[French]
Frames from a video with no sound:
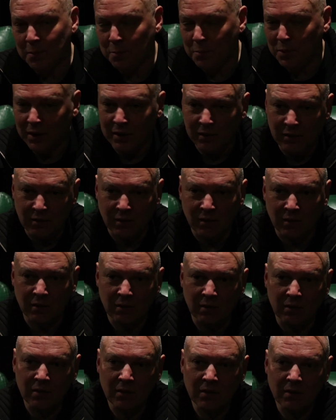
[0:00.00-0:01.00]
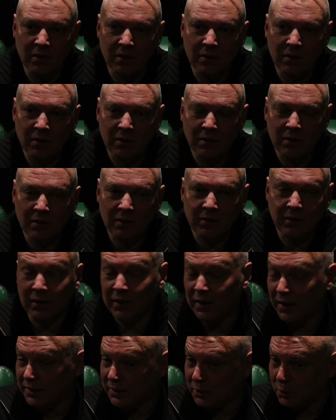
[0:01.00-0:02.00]
et pleine d'un
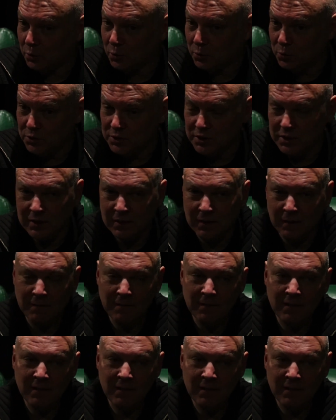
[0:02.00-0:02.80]
créateur de musique.